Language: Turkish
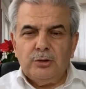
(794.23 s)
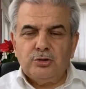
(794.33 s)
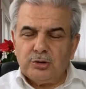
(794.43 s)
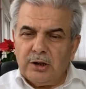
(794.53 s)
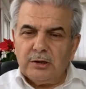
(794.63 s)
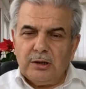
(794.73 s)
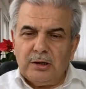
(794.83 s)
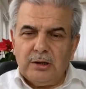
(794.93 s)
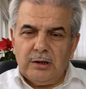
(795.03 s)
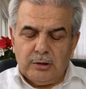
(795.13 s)
Şu anda
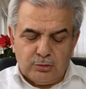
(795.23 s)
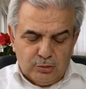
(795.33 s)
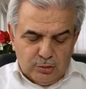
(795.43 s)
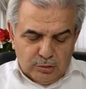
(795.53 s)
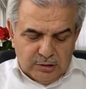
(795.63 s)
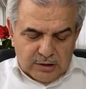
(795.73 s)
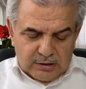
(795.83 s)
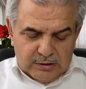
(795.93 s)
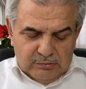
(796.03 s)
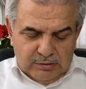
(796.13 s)
hala kuyu
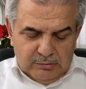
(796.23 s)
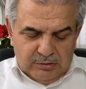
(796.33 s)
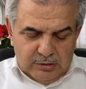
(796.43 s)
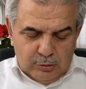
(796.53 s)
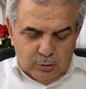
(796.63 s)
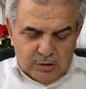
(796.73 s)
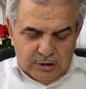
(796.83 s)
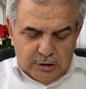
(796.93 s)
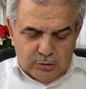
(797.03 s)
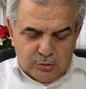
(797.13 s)
olarak devam ediyor.
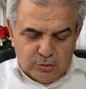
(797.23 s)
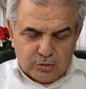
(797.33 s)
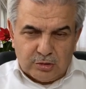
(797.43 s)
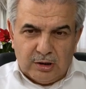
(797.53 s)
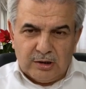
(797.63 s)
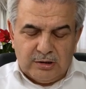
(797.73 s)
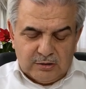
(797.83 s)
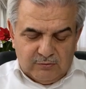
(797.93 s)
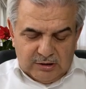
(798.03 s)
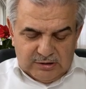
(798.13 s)
Yeri Küçük
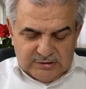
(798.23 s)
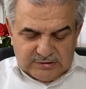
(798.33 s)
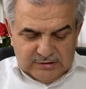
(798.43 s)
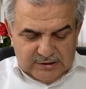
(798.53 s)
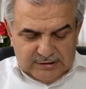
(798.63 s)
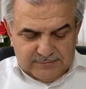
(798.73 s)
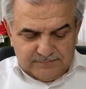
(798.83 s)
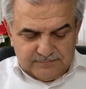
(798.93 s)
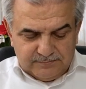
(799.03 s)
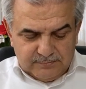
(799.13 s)
Akik Vadisi'nde.
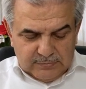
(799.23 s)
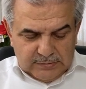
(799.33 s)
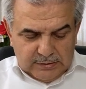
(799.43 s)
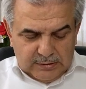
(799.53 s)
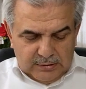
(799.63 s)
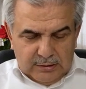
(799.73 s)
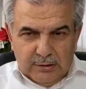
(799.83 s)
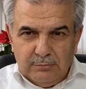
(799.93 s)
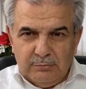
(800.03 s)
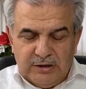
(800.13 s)

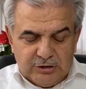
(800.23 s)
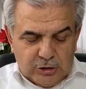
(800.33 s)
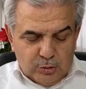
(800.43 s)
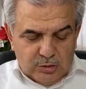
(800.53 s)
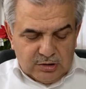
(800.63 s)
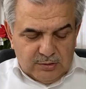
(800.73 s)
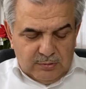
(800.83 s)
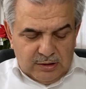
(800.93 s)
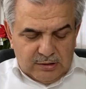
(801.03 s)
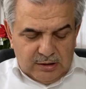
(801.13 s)
Meşridül
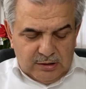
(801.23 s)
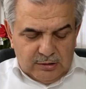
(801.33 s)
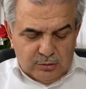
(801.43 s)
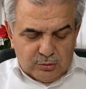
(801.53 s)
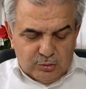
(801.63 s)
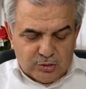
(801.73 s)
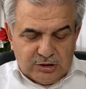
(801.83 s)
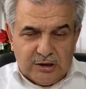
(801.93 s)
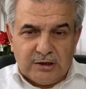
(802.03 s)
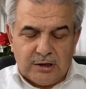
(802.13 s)
Kıbleteyn'in
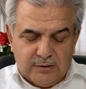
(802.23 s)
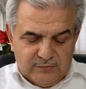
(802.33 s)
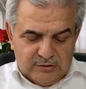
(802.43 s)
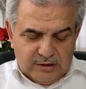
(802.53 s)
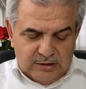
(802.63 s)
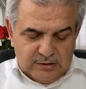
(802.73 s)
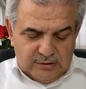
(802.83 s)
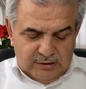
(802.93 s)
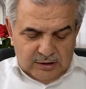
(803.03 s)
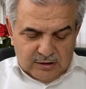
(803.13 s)
kuzey tarafında
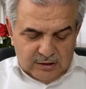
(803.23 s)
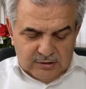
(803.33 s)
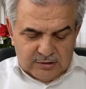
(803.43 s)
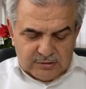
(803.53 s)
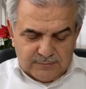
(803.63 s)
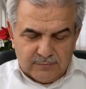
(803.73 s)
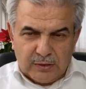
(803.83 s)
yer alır.